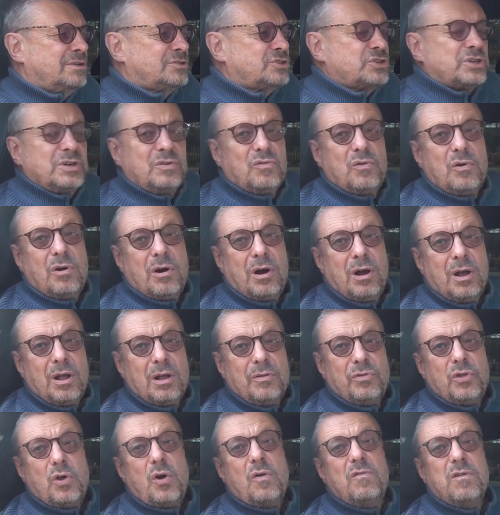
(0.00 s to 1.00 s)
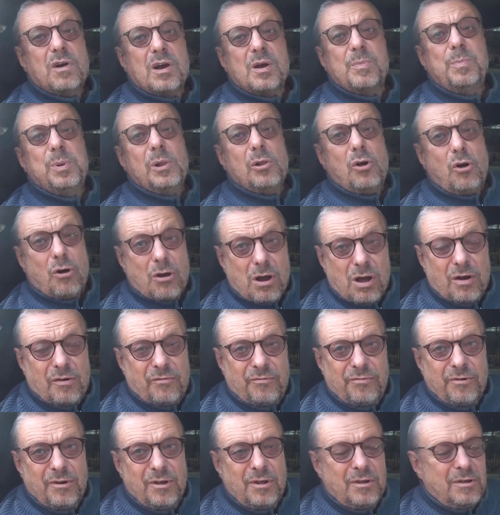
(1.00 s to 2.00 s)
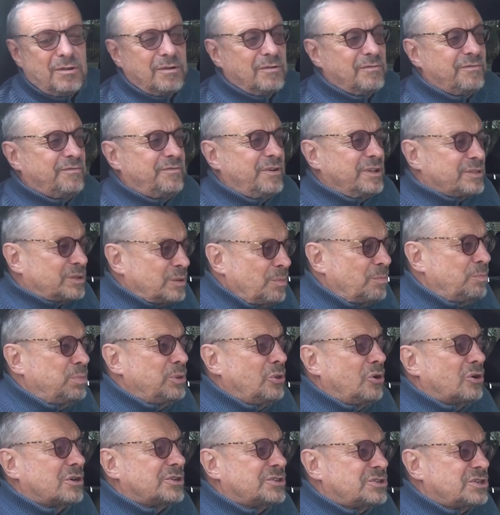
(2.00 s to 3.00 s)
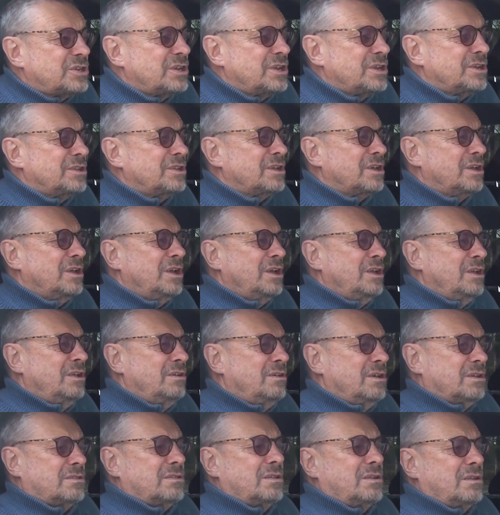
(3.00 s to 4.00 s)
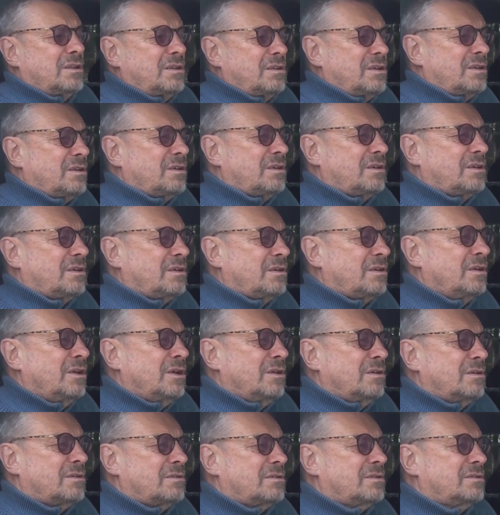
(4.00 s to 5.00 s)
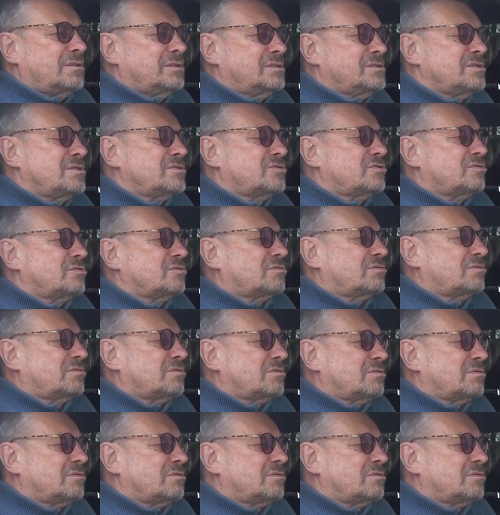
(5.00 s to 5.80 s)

чего? Новых блоков в этом блокчейне. Это, значит,